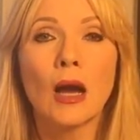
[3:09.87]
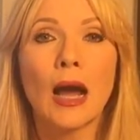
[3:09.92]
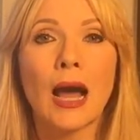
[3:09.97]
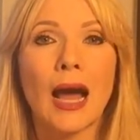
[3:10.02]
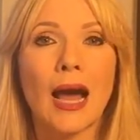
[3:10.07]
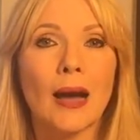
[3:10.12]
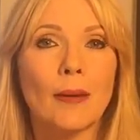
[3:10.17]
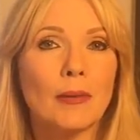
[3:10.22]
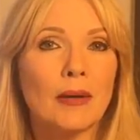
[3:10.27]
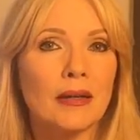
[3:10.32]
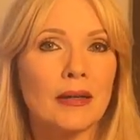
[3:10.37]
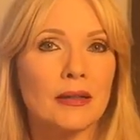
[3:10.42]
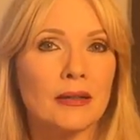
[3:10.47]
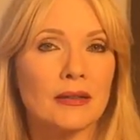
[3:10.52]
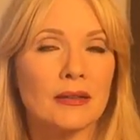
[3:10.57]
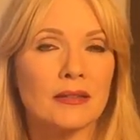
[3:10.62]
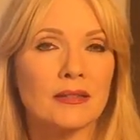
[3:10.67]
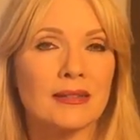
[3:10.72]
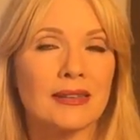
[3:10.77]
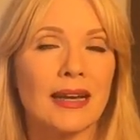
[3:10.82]
Aber
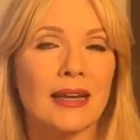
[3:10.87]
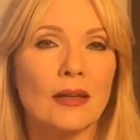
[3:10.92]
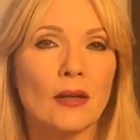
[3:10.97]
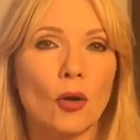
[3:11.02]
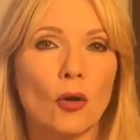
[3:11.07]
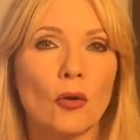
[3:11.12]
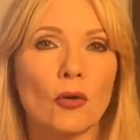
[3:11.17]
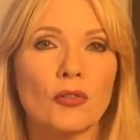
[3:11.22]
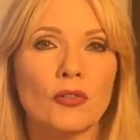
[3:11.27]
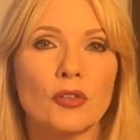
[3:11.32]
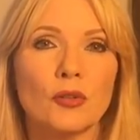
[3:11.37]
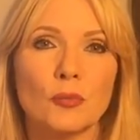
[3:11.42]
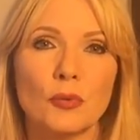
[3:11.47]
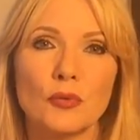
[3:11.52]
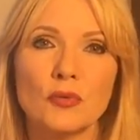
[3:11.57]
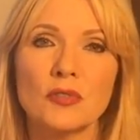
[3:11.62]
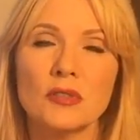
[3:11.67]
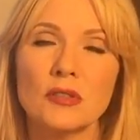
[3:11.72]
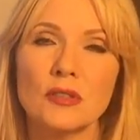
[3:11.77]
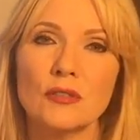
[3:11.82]
das kann auch sich
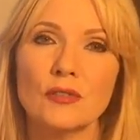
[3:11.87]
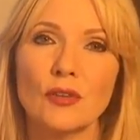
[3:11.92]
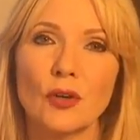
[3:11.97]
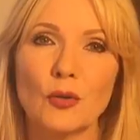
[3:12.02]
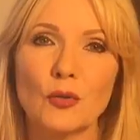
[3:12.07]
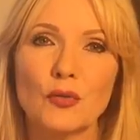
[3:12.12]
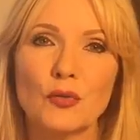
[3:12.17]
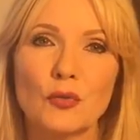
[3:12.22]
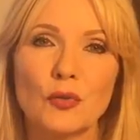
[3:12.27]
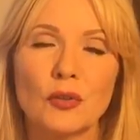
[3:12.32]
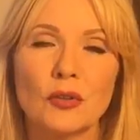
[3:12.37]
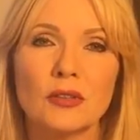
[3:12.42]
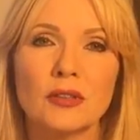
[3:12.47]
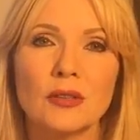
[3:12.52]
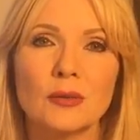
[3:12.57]
positiv auswirken,